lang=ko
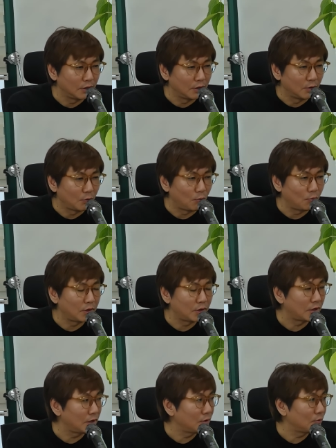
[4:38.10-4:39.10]
공개를
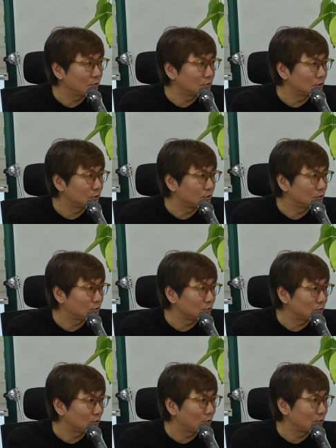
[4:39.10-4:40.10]
하려고 이제
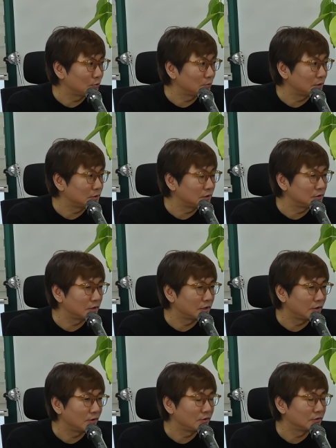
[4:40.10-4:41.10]
숨겨놓은
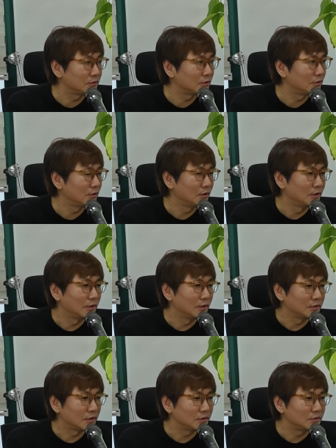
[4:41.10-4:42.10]
메시지예요. 그래서
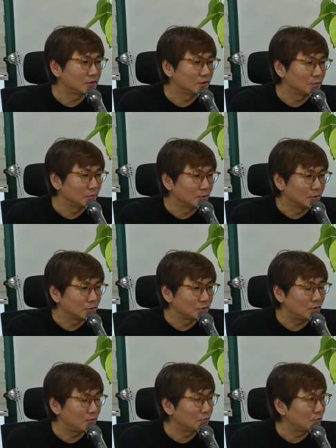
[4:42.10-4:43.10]
사실 이제
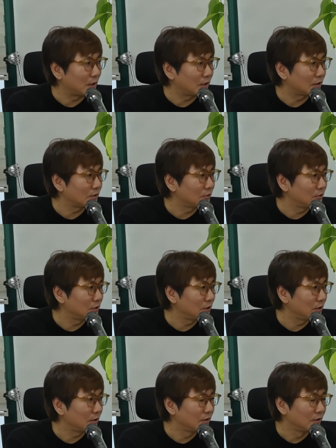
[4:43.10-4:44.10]
처음으로 말하는
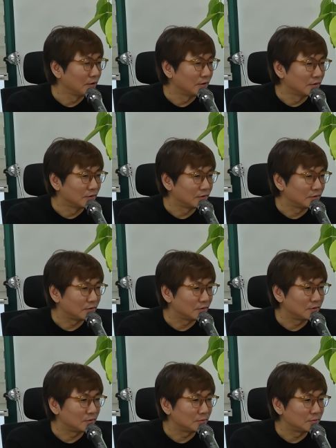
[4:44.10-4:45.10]
건데
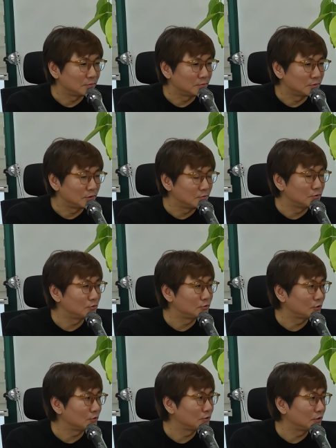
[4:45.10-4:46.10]
어, 질문을
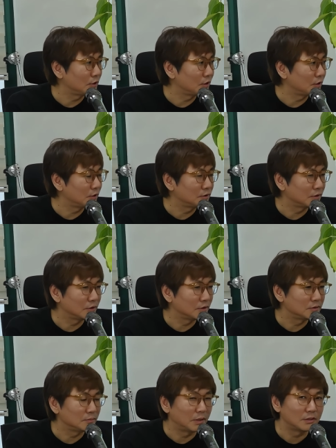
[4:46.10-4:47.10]
주셨으니까 제가
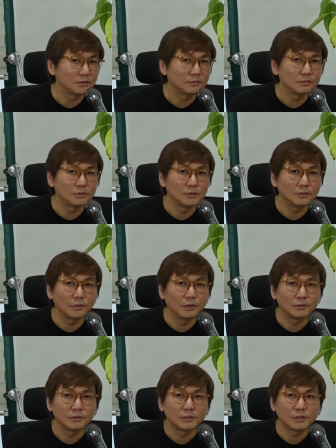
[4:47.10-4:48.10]
이제 말씀을
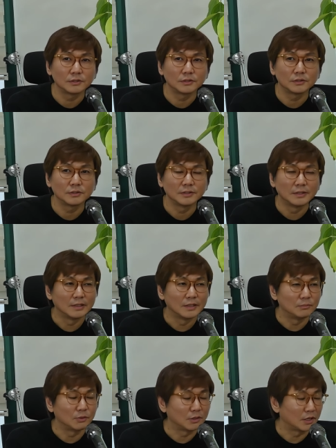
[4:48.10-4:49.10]
드리면 사실은
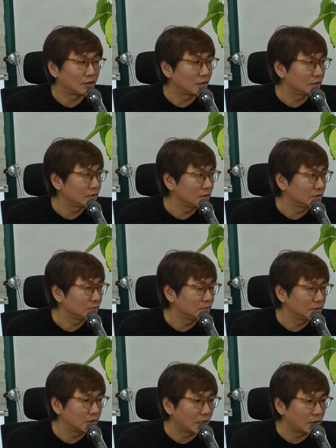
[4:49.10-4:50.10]
뭐 대단한 큰
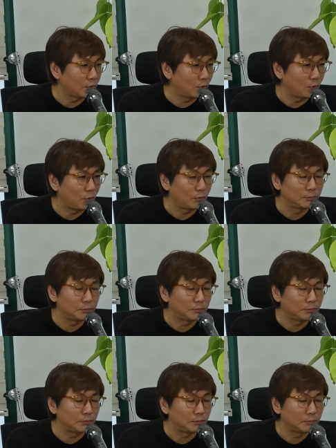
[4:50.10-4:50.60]
의미는 아니고